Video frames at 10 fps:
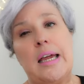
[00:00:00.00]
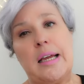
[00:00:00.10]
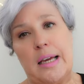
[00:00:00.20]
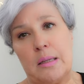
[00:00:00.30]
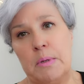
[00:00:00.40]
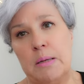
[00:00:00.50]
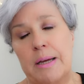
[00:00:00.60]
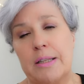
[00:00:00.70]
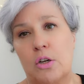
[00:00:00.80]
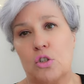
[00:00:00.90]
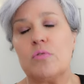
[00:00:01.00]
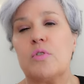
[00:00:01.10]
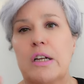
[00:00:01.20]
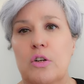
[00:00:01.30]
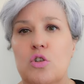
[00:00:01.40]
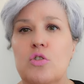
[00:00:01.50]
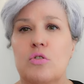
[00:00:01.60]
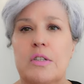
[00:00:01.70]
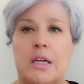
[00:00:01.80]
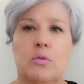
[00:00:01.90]
et 4 mm quand je veux quelque chose
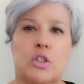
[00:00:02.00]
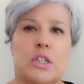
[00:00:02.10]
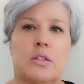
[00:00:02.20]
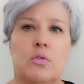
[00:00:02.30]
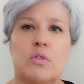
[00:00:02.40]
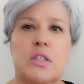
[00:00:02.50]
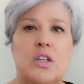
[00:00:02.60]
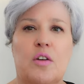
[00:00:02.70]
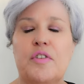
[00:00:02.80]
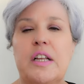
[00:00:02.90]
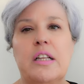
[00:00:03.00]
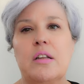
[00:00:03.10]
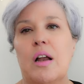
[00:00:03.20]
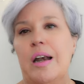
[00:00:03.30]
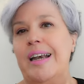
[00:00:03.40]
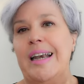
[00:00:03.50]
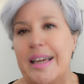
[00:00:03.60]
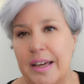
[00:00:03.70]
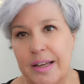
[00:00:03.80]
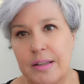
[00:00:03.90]
de dégagé Donc c'est un fil
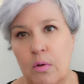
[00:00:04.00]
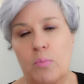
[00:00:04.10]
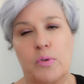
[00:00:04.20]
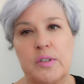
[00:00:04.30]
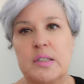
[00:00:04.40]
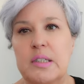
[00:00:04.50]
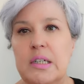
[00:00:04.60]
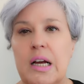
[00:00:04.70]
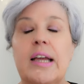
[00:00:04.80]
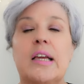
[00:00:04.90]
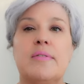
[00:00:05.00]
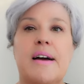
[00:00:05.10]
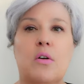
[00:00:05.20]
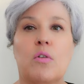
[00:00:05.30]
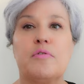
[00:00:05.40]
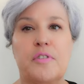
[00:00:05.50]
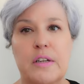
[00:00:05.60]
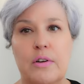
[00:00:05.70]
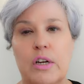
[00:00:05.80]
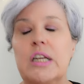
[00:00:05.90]
layette, on peut dire, équivalent
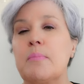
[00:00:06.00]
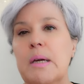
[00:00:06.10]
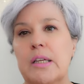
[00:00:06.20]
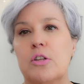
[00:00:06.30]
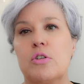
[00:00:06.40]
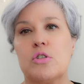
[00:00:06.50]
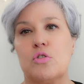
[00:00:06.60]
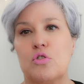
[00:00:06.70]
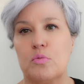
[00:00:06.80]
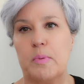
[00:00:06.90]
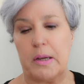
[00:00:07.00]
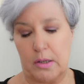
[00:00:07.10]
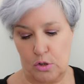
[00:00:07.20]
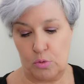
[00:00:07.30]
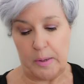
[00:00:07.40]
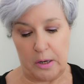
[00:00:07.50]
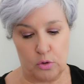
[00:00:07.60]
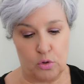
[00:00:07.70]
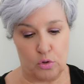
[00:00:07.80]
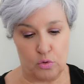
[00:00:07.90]
fingering mérinos super, super
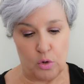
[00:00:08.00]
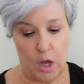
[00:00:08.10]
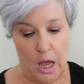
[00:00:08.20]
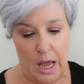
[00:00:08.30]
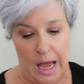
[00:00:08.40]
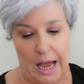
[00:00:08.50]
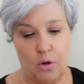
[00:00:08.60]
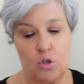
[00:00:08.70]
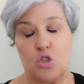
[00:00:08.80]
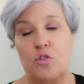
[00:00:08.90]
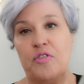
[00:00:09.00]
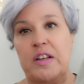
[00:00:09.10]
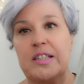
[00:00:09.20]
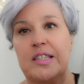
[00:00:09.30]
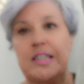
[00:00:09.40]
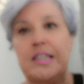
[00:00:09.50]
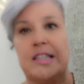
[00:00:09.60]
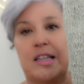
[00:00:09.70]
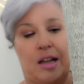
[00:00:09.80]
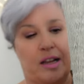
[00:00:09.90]
retordu. Alors ce fil-ci,
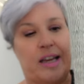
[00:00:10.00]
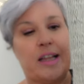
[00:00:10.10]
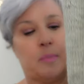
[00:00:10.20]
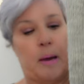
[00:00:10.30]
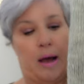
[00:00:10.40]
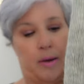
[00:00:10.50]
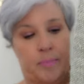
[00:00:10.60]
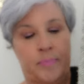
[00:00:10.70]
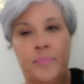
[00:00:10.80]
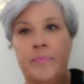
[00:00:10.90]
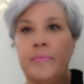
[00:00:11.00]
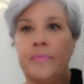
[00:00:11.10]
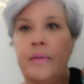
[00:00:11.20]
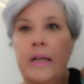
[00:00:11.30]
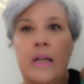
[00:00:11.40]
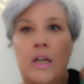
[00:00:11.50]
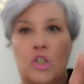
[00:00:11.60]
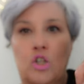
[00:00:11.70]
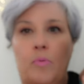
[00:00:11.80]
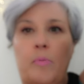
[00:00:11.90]
c'est un 4 brins.
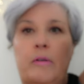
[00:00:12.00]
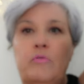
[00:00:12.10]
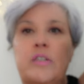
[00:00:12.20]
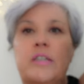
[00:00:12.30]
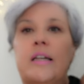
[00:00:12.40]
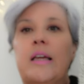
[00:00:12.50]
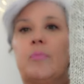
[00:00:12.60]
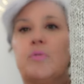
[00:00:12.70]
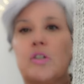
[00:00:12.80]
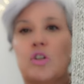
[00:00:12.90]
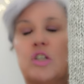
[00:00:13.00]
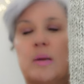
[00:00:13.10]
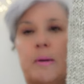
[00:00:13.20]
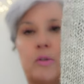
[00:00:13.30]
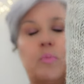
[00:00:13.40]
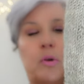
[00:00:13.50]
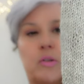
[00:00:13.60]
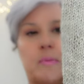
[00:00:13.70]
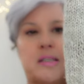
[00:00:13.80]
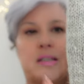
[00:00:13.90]
Je ne peux pas vous le détailler puisque je n'ai pas de plot,
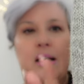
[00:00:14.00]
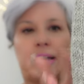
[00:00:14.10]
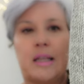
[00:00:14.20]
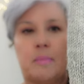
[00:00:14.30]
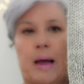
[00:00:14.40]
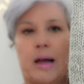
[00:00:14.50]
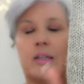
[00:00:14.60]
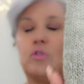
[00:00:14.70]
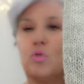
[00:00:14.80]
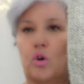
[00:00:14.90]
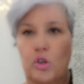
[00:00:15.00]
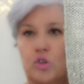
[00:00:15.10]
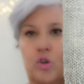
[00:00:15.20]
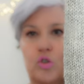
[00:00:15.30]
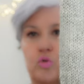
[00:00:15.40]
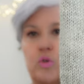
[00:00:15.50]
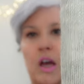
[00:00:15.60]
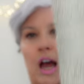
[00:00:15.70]
mais c'est un 4 brins, donc retordu,